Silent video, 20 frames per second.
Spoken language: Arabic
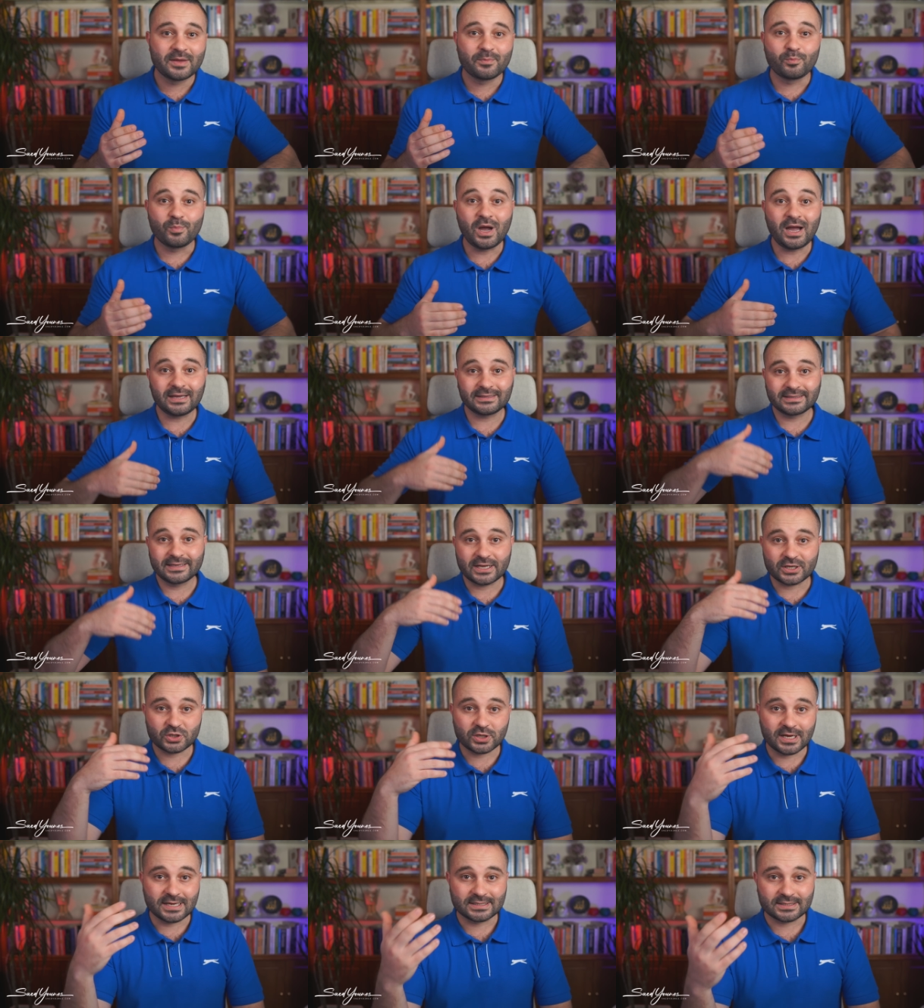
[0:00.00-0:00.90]
بعض
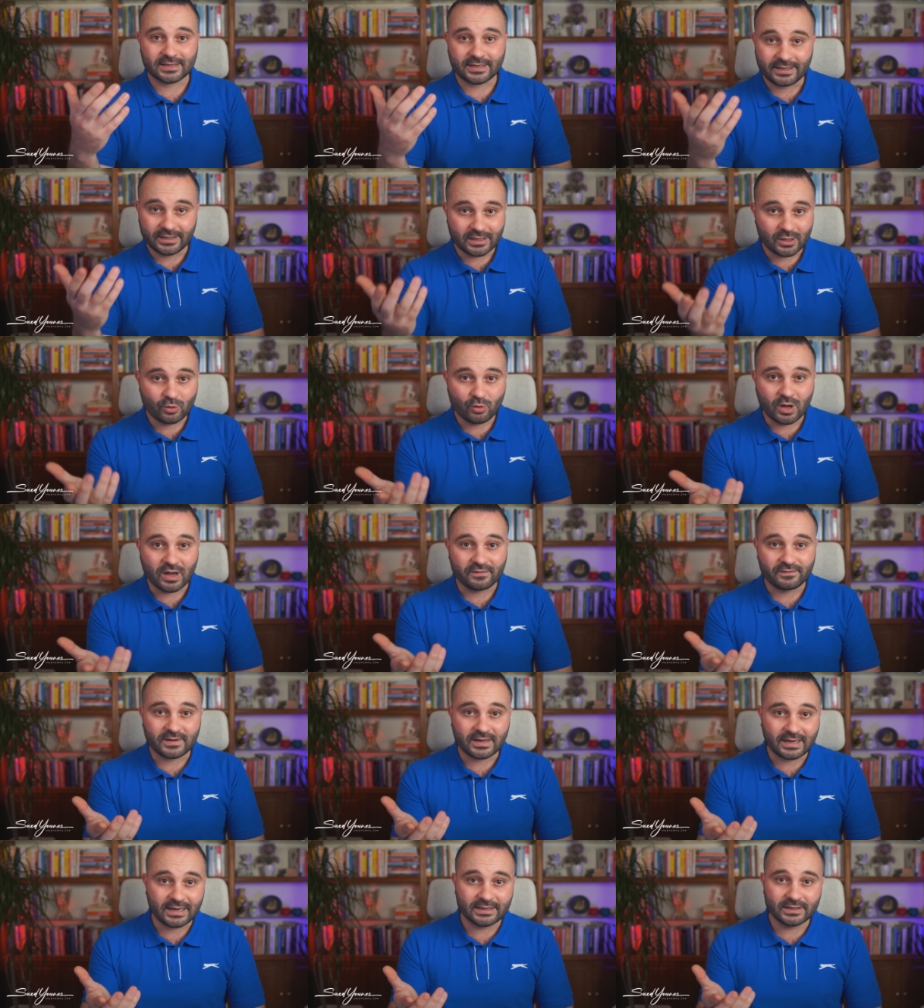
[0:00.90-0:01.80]
الاشخاص راح يلاقوها
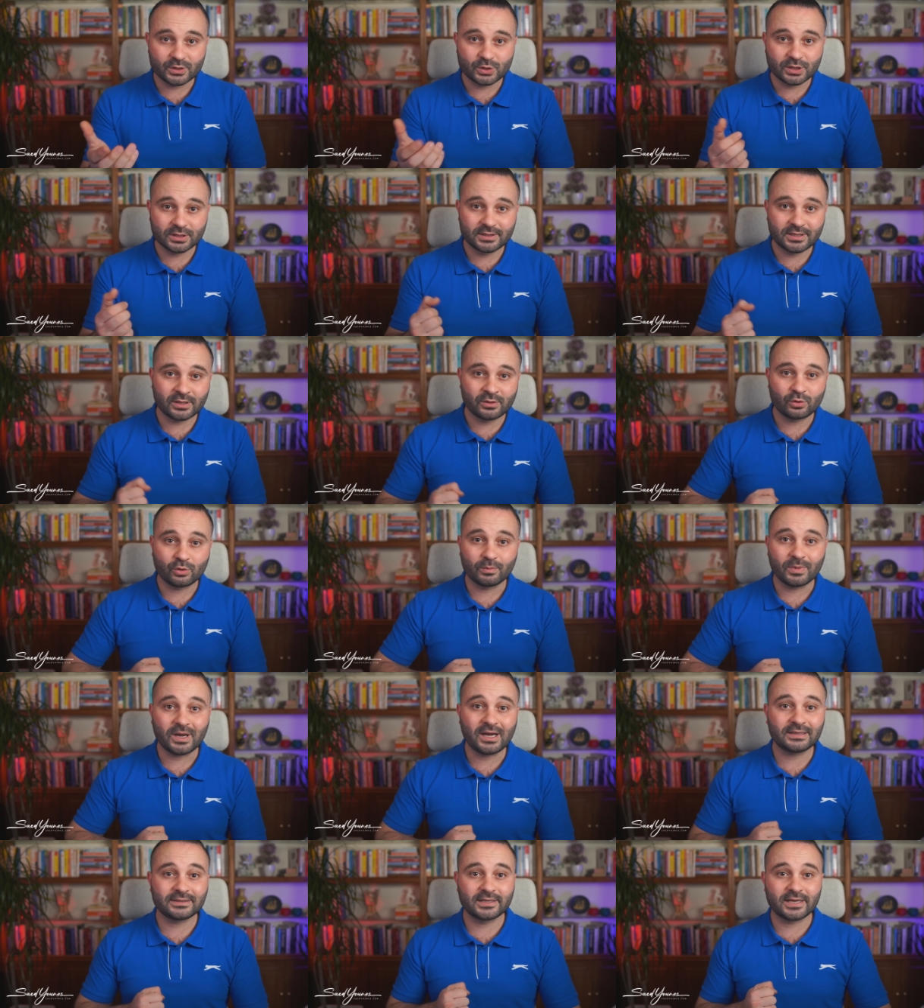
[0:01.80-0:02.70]
فعاله جدا
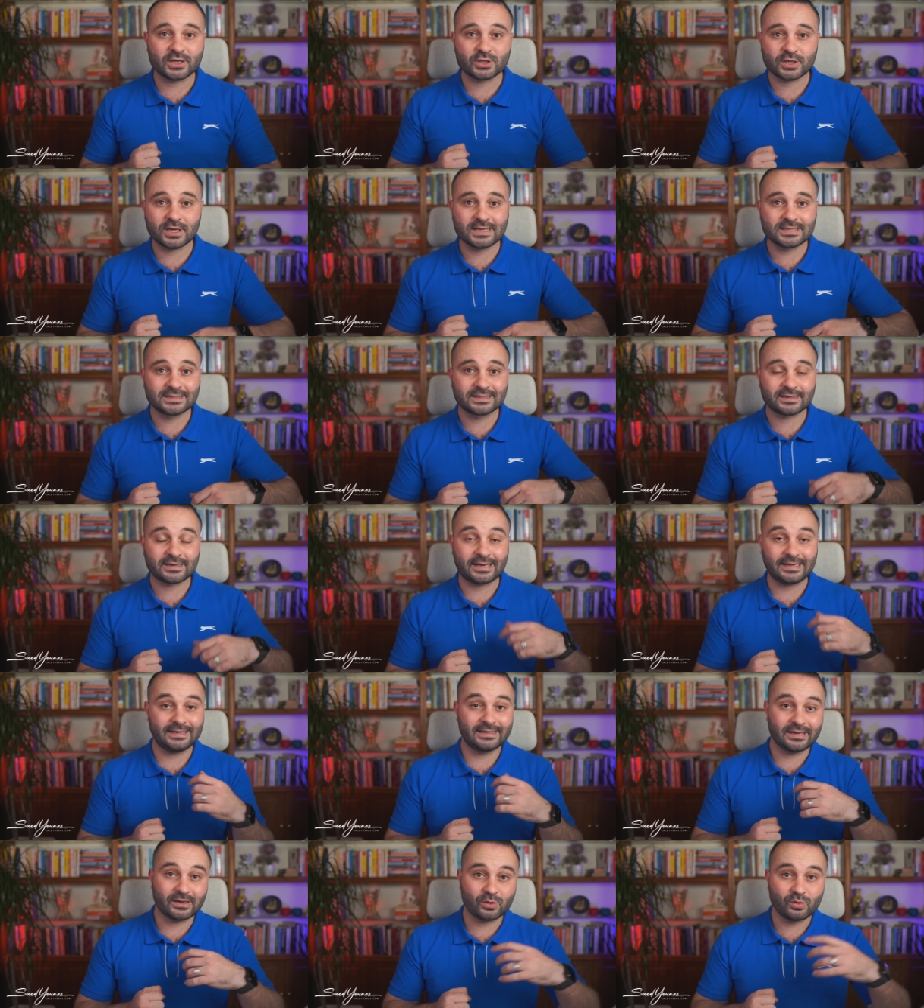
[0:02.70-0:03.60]
وبعض الاشخاص
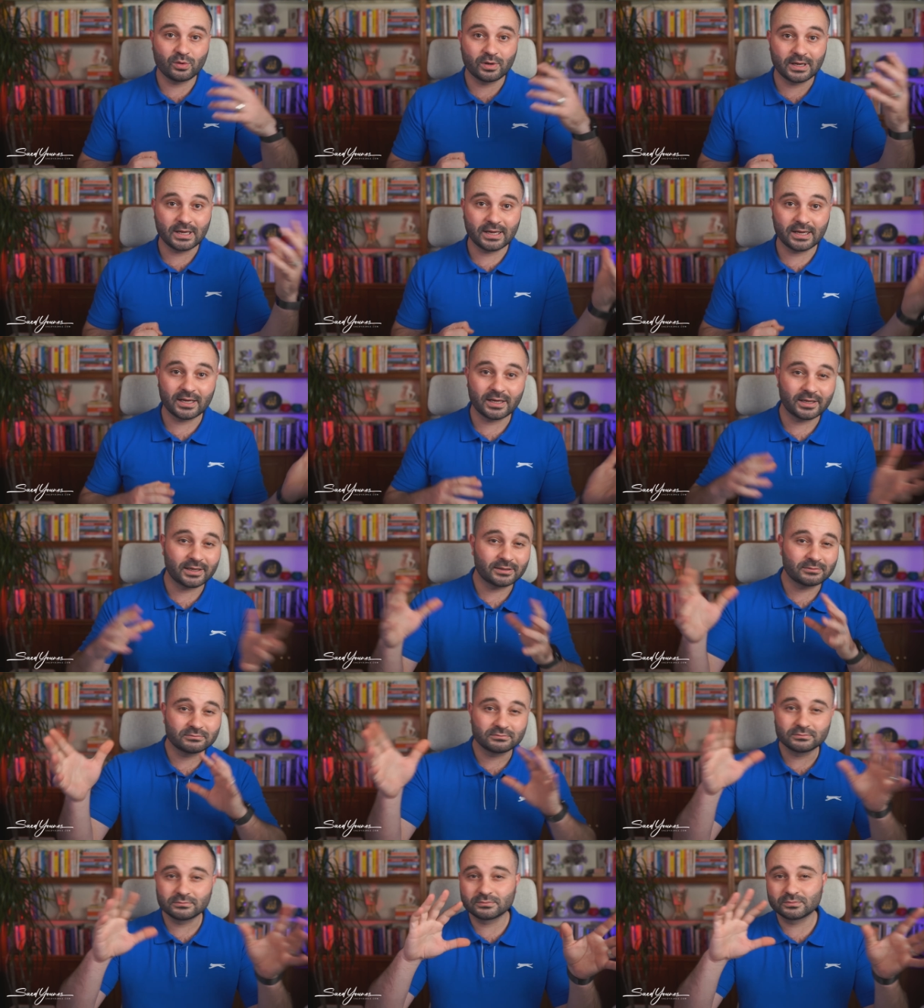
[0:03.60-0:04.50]
راح يلاقوها
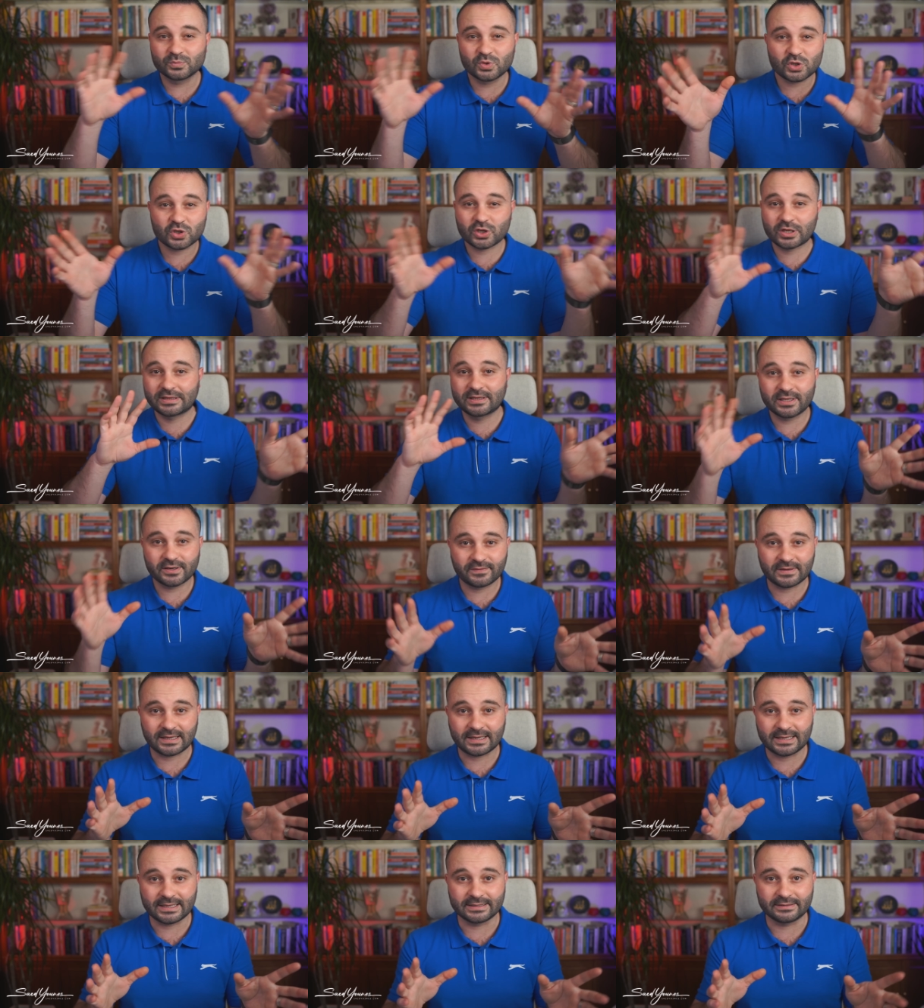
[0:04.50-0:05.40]
مش كثير
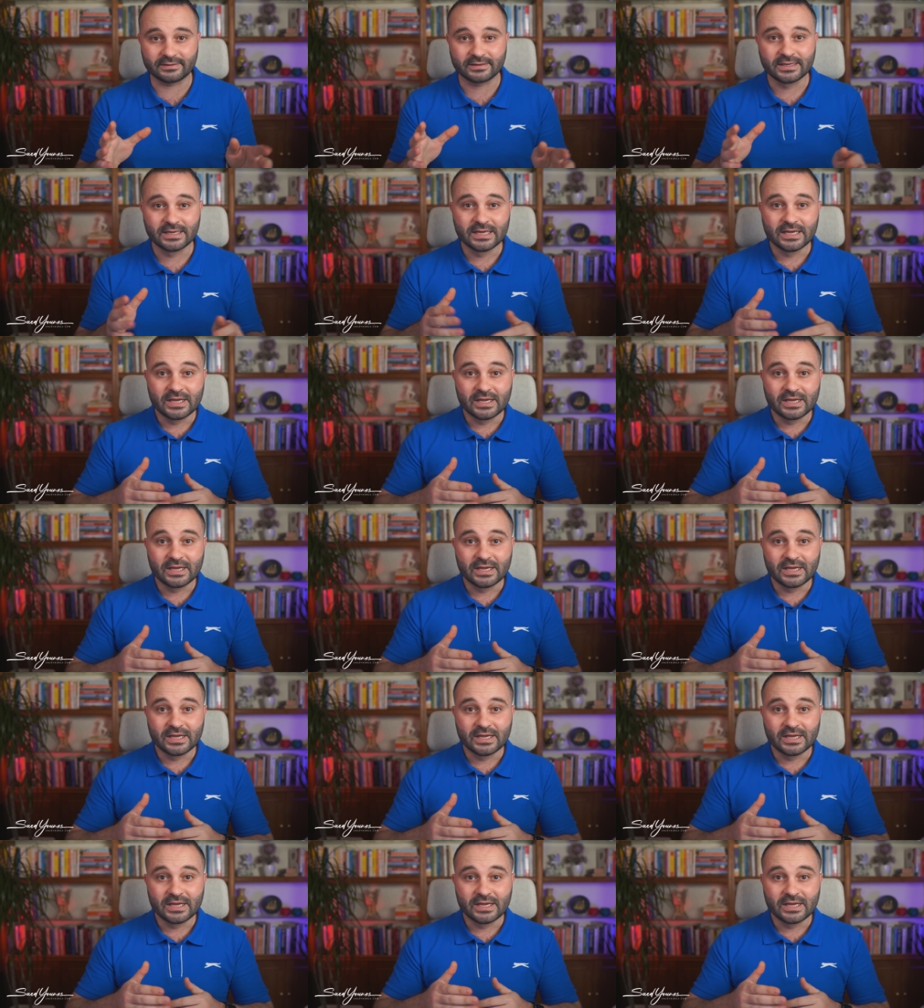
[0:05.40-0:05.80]
فعاله